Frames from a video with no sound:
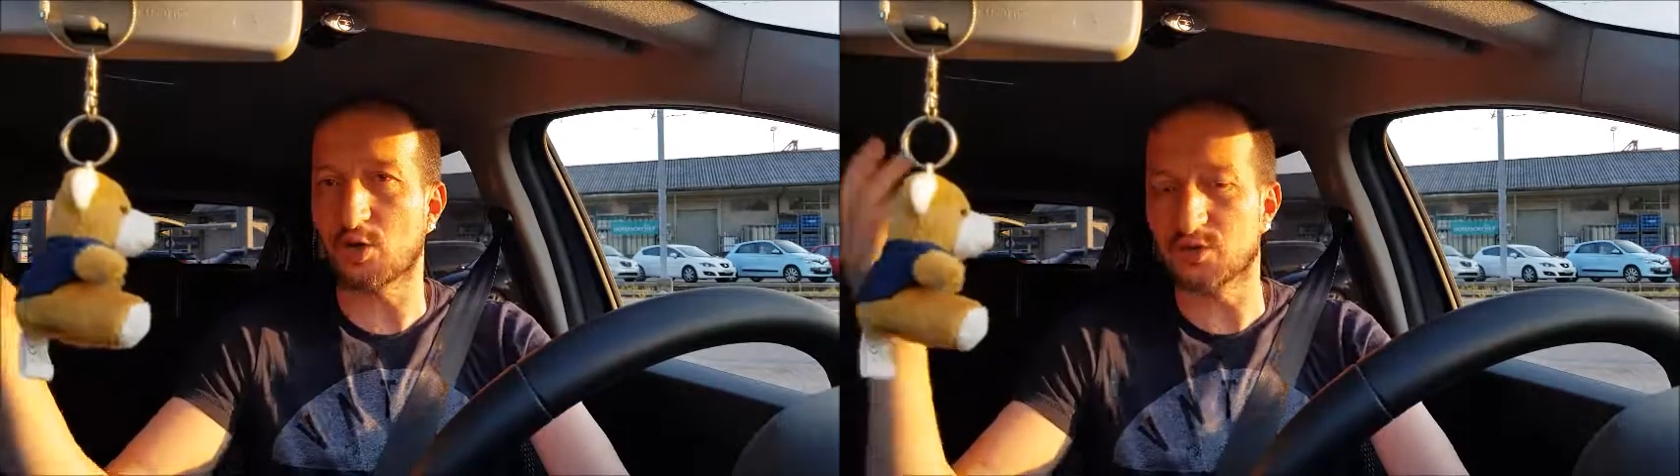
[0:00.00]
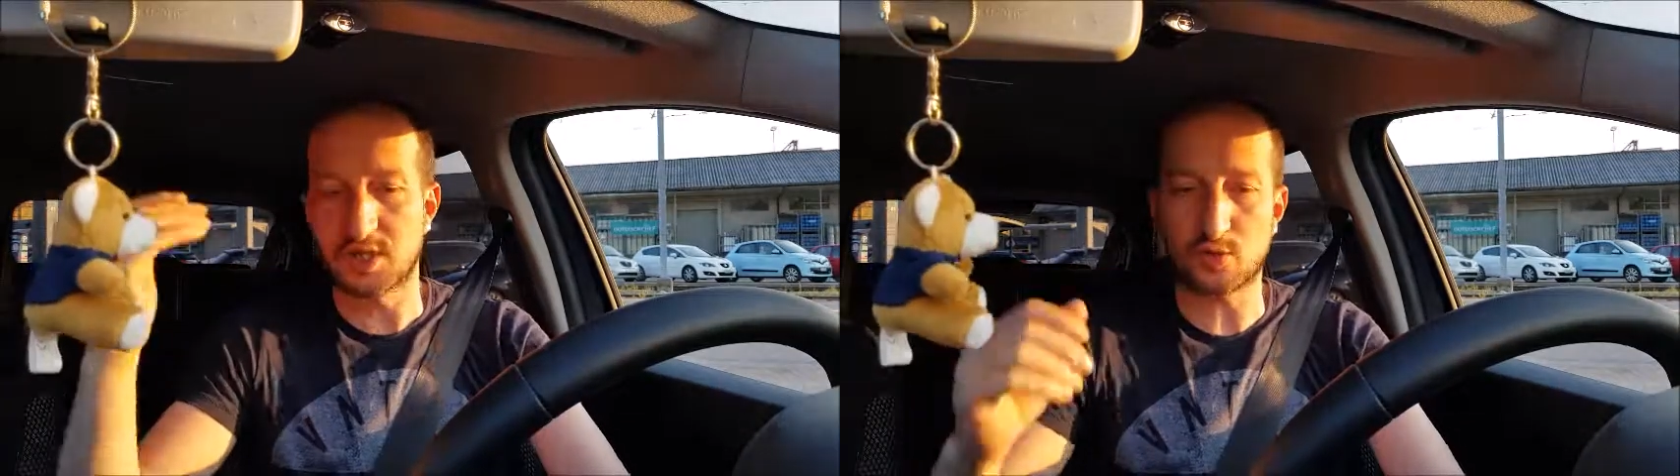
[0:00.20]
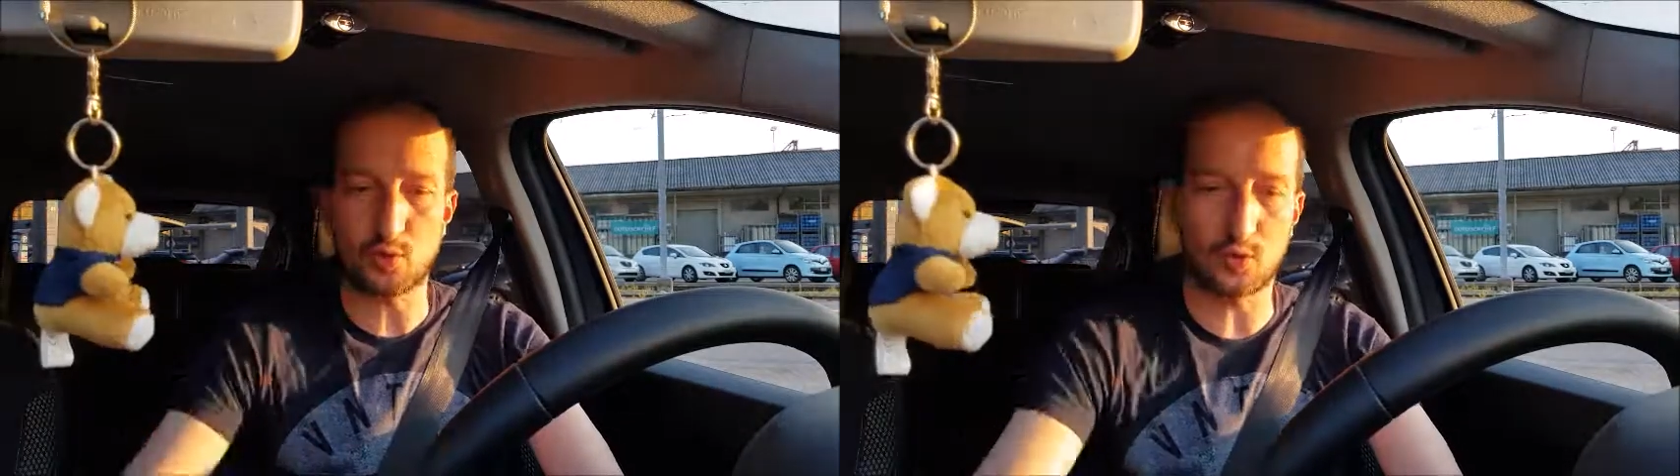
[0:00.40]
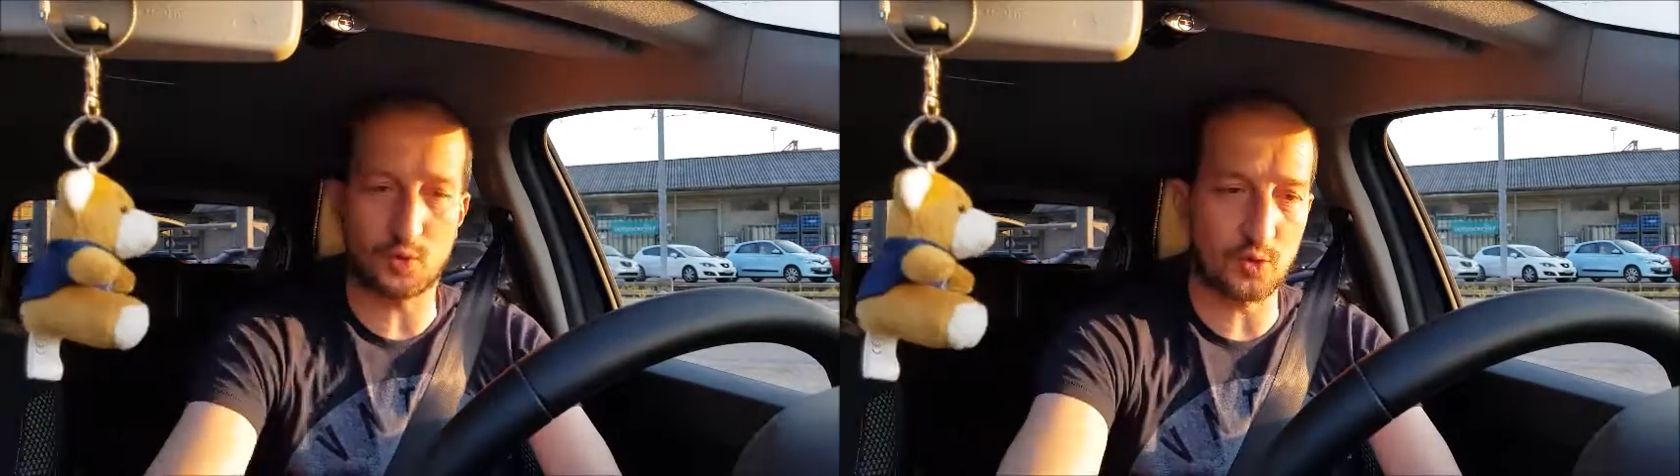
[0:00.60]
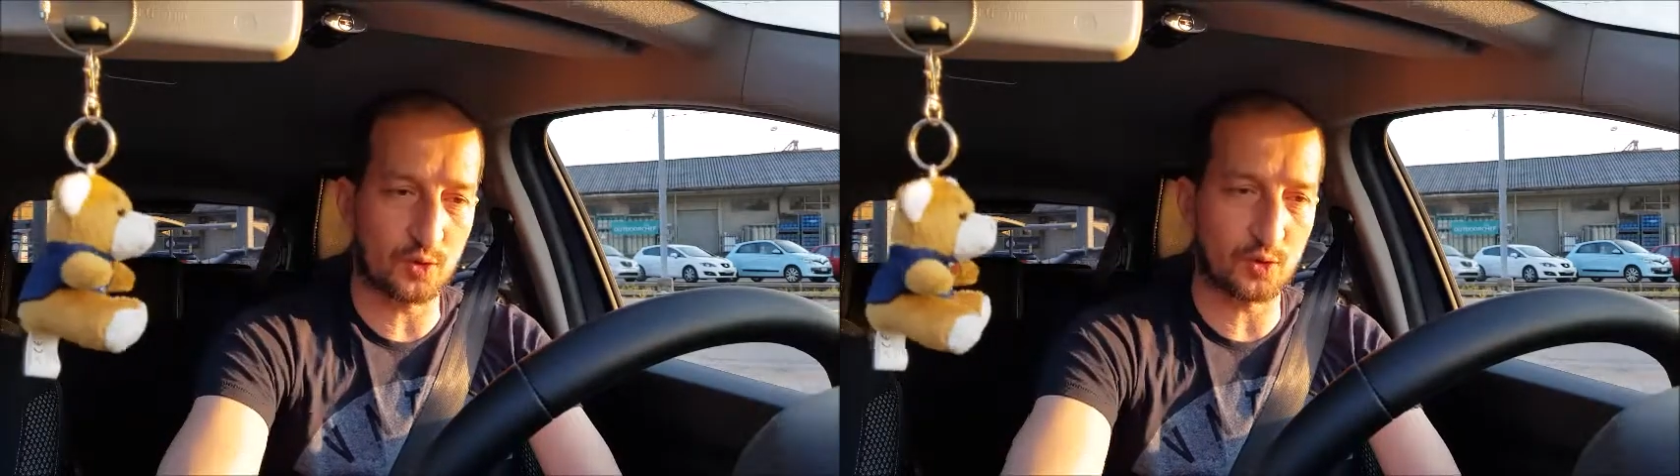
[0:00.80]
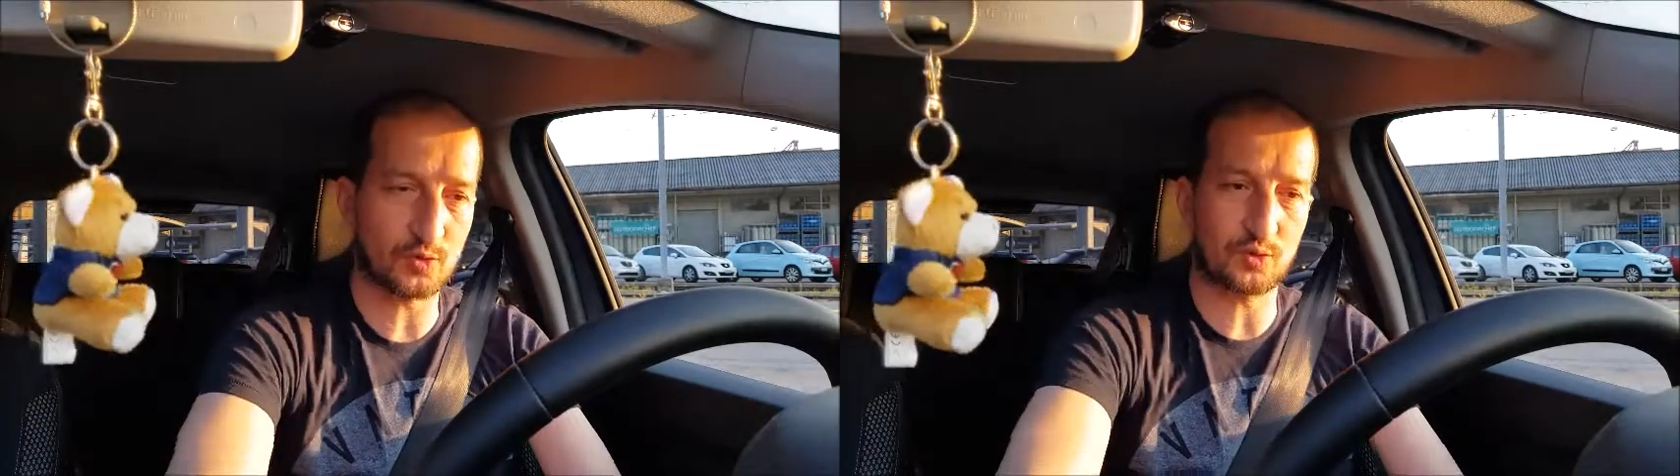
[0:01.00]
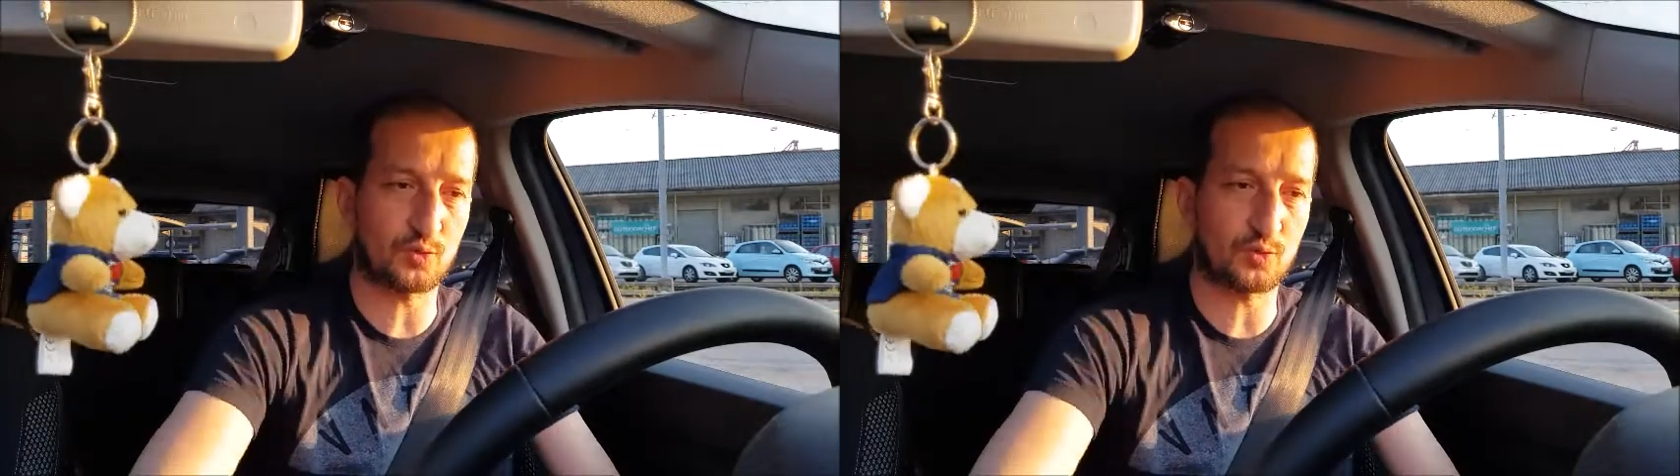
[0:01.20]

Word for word: en détournant